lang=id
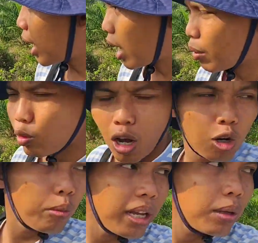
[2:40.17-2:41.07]
alhamdulillah
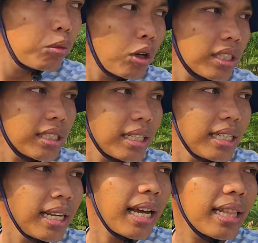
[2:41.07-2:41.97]
lumayan puas sih
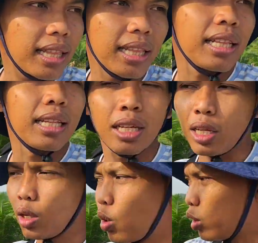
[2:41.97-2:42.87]
lihat
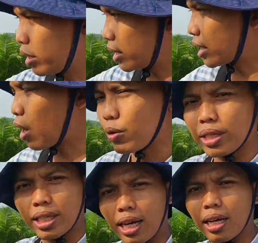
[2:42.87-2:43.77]
kondisi
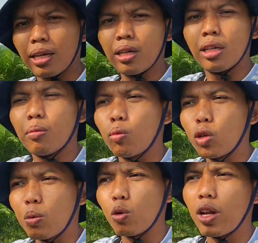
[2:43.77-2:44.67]
sawitnya
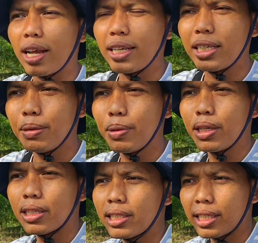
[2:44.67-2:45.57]
mudah-mudahan
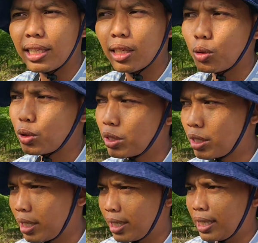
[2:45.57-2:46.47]
diberi rezeki terus
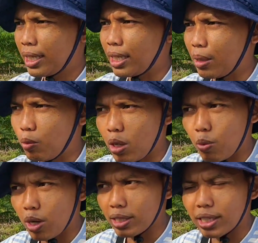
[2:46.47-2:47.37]
dan
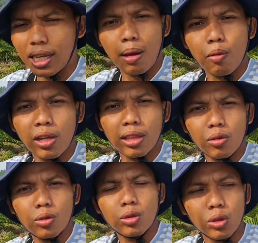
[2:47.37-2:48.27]
mudah-mudahan segera monet
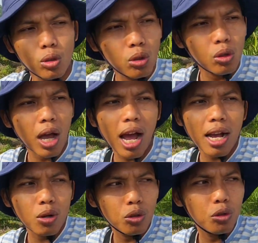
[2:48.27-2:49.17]
untuk
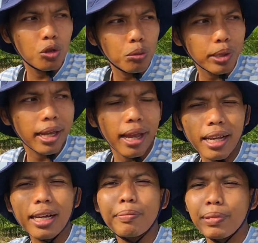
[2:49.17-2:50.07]
akun YouTube saya